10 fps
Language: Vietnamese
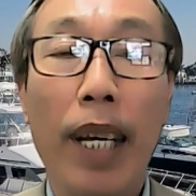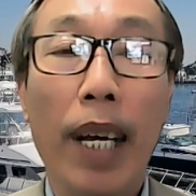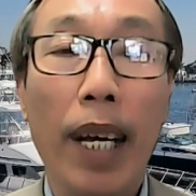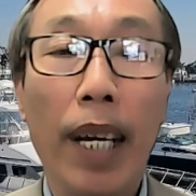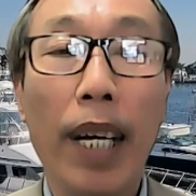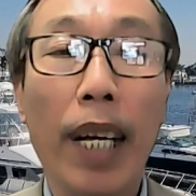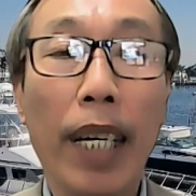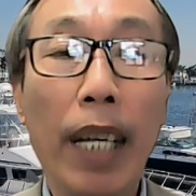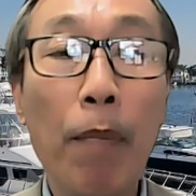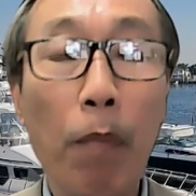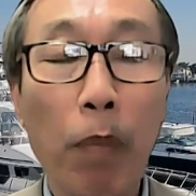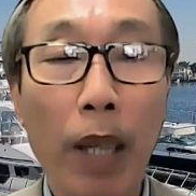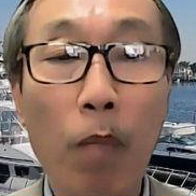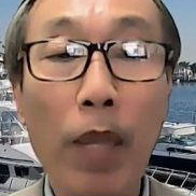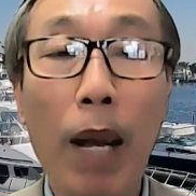à, cái
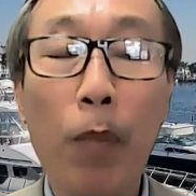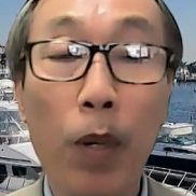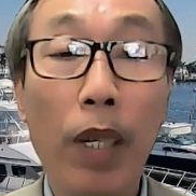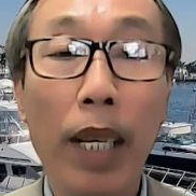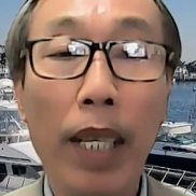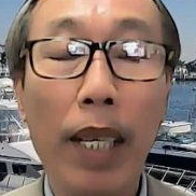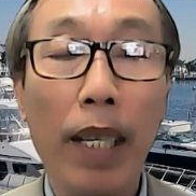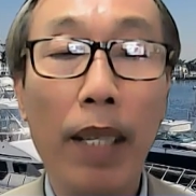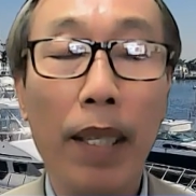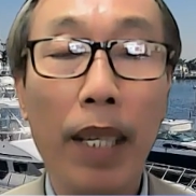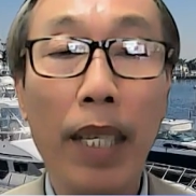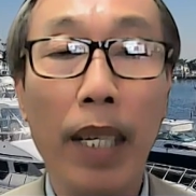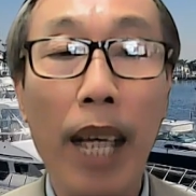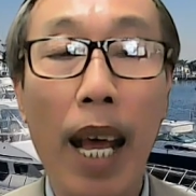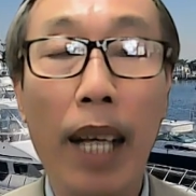trọng tâm của cái cái
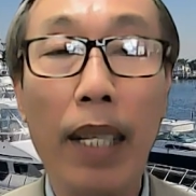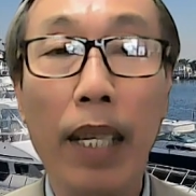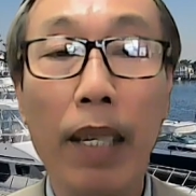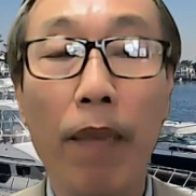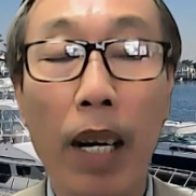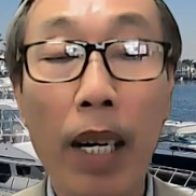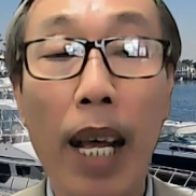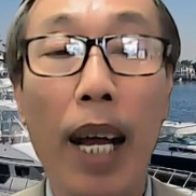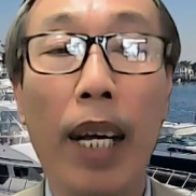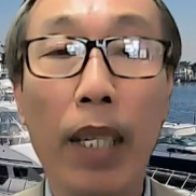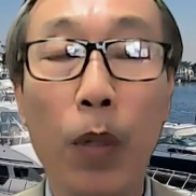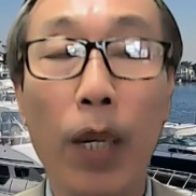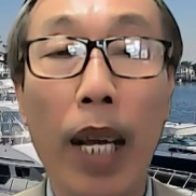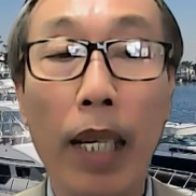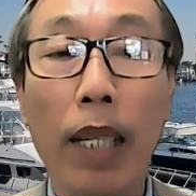diễn đàn thì vẫn là
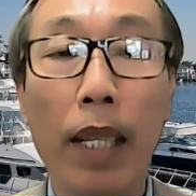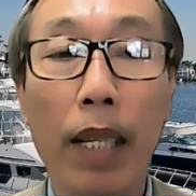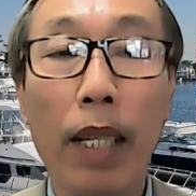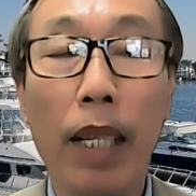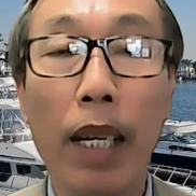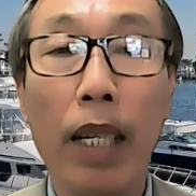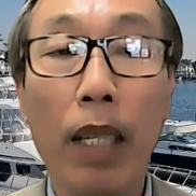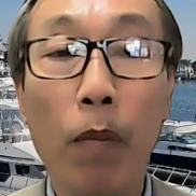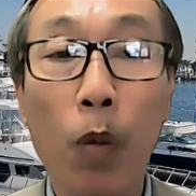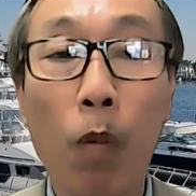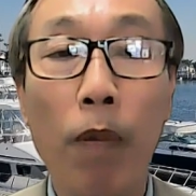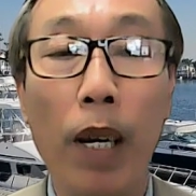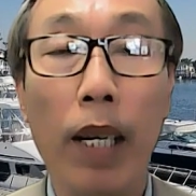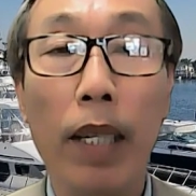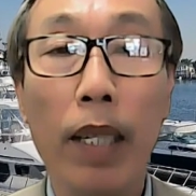chuyện an ninh ở trong khu
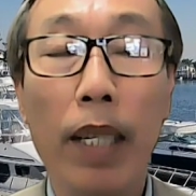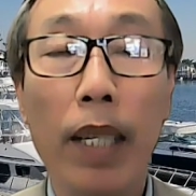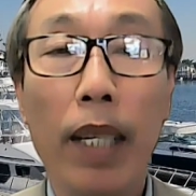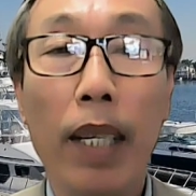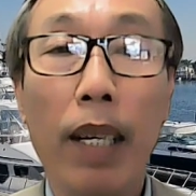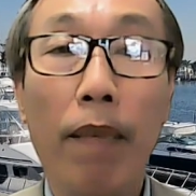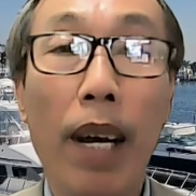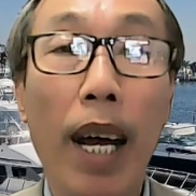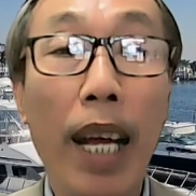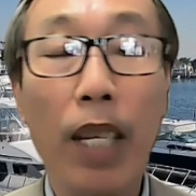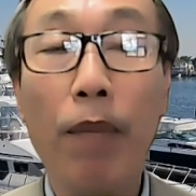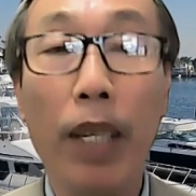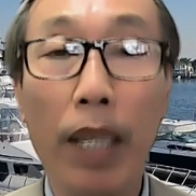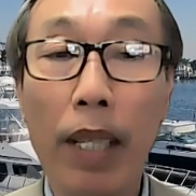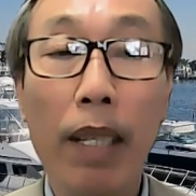vực và hai nhân
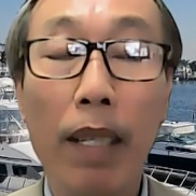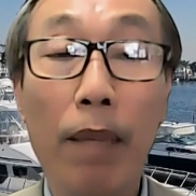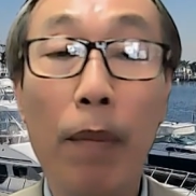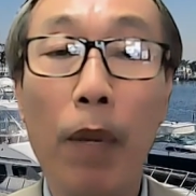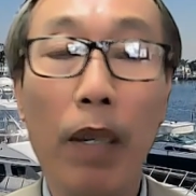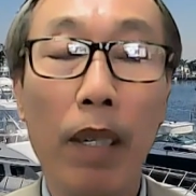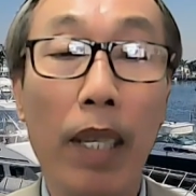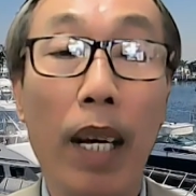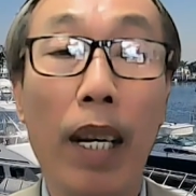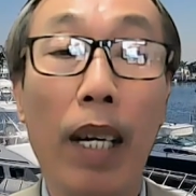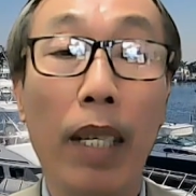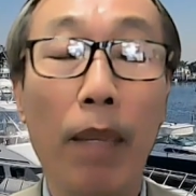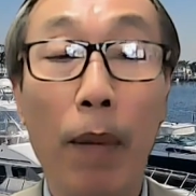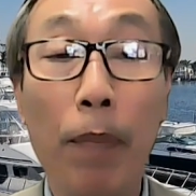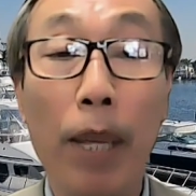vật chính mà mọi người chờ đợi
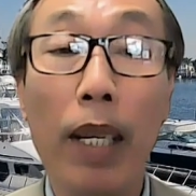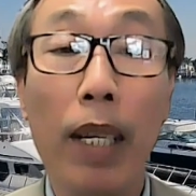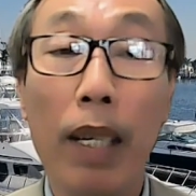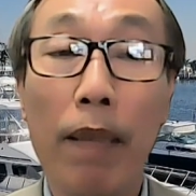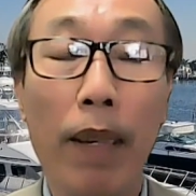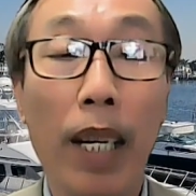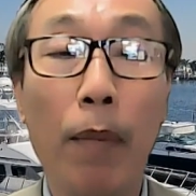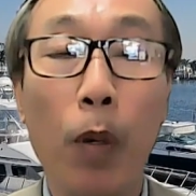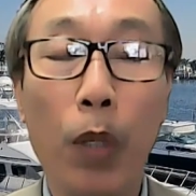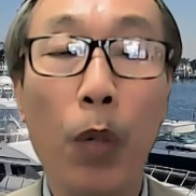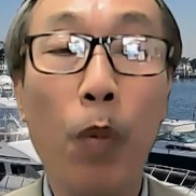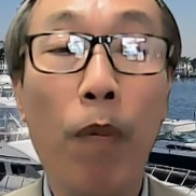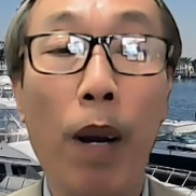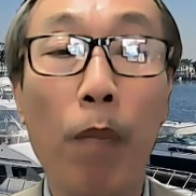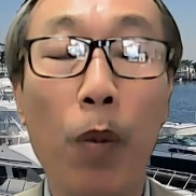trong năm nay đó vẫn là bộ trưởng quốc
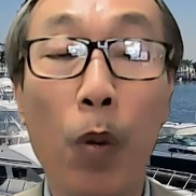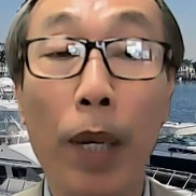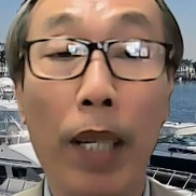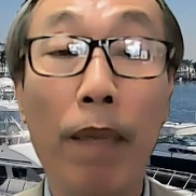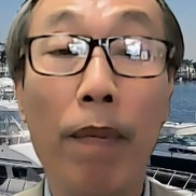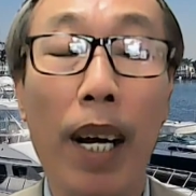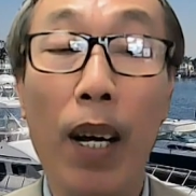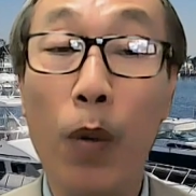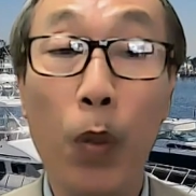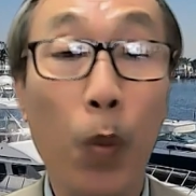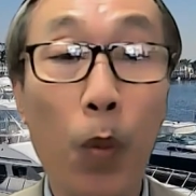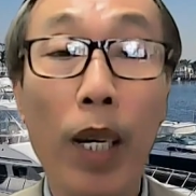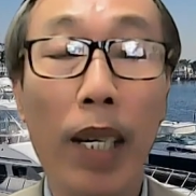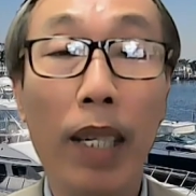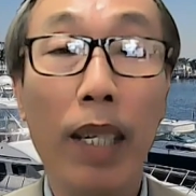phòng của Mỹ và của Trung Quốc
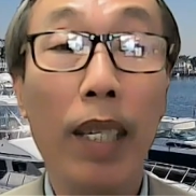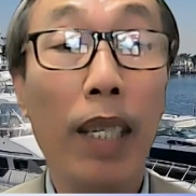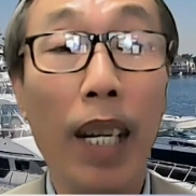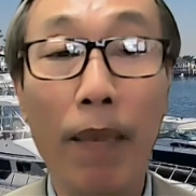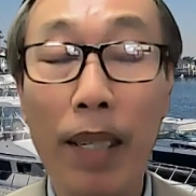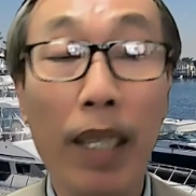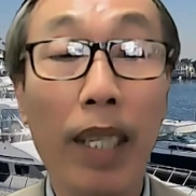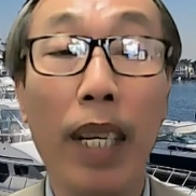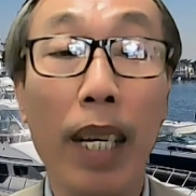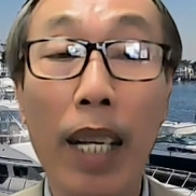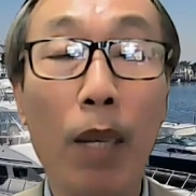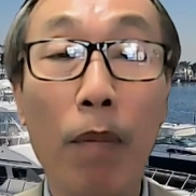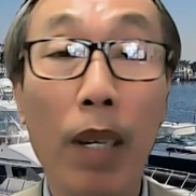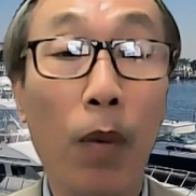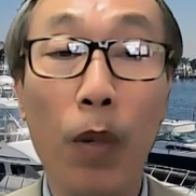là vì nó xảy ra
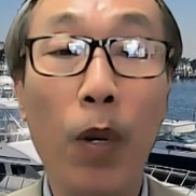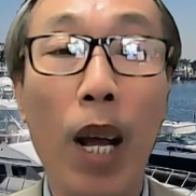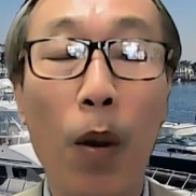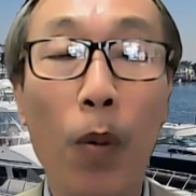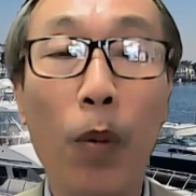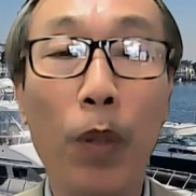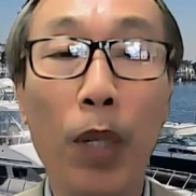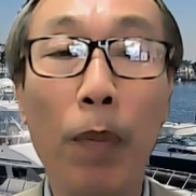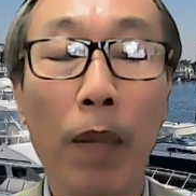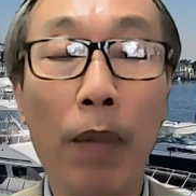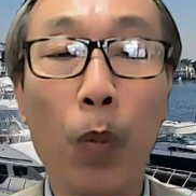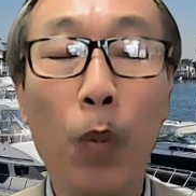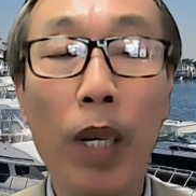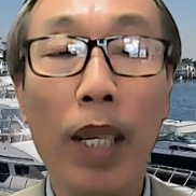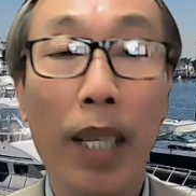trong cái cuộc đối đầu giữa Mỹ và Trung
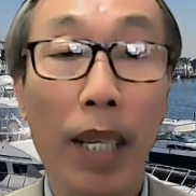Quốc